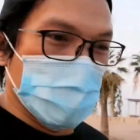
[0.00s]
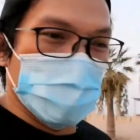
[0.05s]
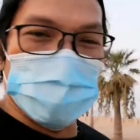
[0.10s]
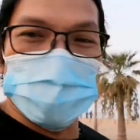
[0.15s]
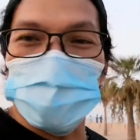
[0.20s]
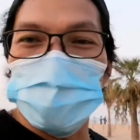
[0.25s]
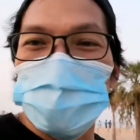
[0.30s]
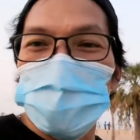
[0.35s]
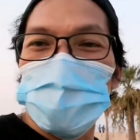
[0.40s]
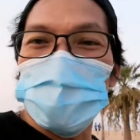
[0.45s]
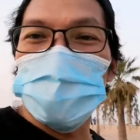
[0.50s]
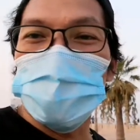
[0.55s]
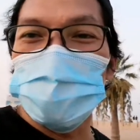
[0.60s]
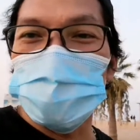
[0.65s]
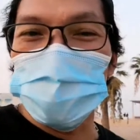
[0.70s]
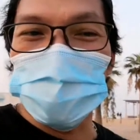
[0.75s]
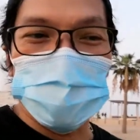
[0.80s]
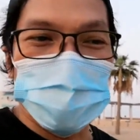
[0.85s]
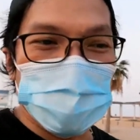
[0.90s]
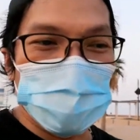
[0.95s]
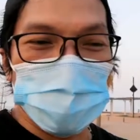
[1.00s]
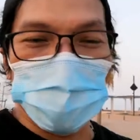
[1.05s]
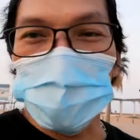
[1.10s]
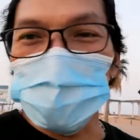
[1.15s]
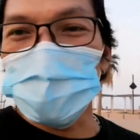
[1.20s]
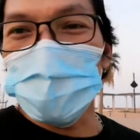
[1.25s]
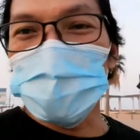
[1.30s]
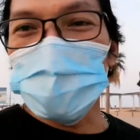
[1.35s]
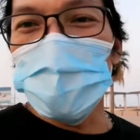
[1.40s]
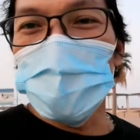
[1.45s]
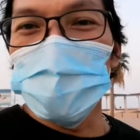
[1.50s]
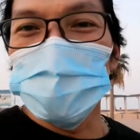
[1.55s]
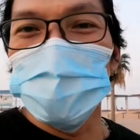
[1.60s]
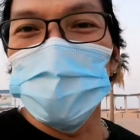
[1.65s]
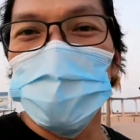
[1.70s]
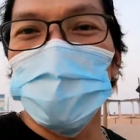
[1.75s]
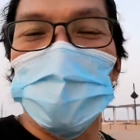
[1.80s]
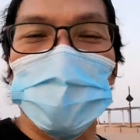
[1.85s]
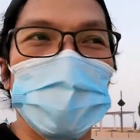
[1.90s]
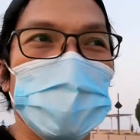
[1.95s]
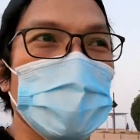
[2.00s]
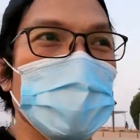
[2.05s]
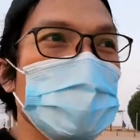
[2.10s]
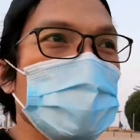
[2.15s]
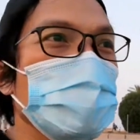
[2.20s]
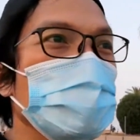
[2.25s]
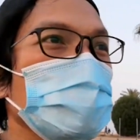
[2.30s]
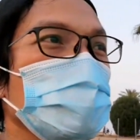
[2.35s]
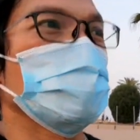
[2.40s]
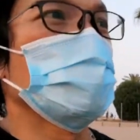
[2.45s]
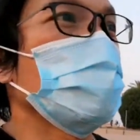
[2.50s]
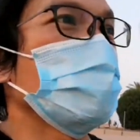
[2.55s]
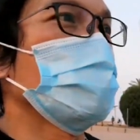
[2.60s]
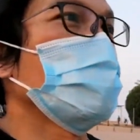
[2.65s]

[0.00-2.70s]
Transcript: sa mga oras na to ay dadaanan na rin natin yung